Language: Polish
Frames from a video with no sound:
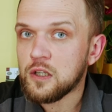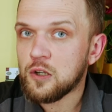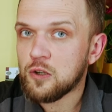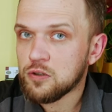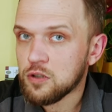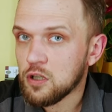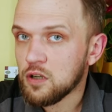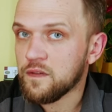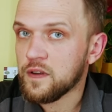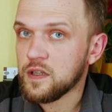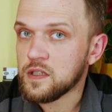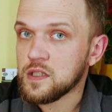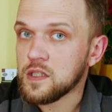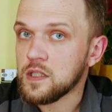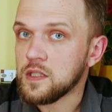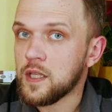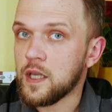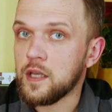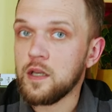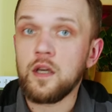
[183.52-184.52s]
i
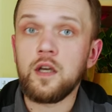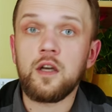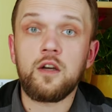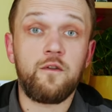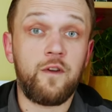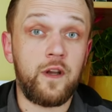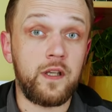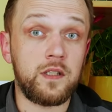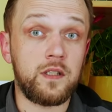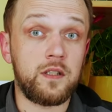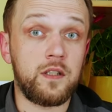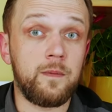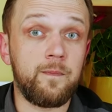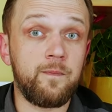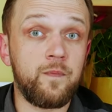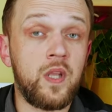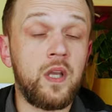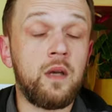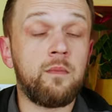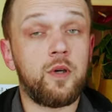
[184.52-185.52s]
kontrowersyjnej kwestii.
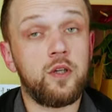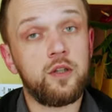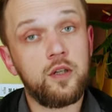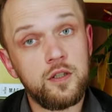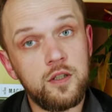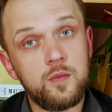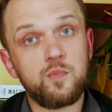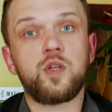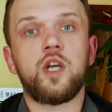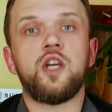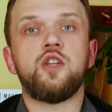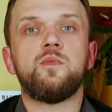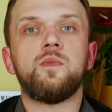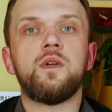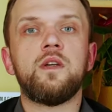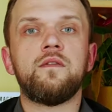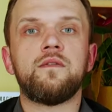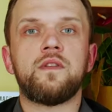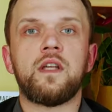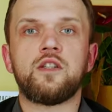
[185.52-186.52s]
Moi drodzy,
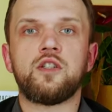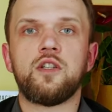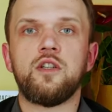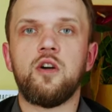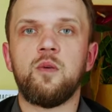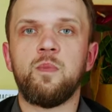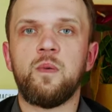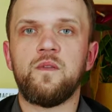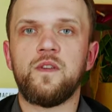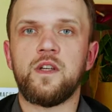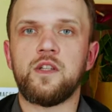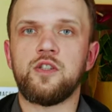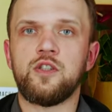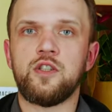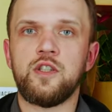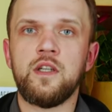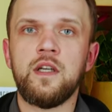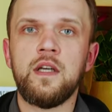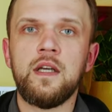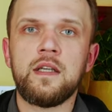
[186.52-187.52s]
przejdźmy w naszej
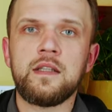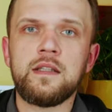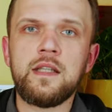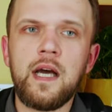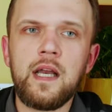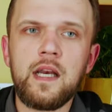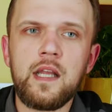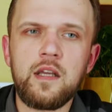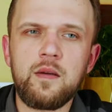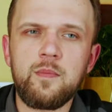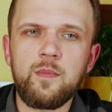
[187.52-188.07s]
opowieści dalej,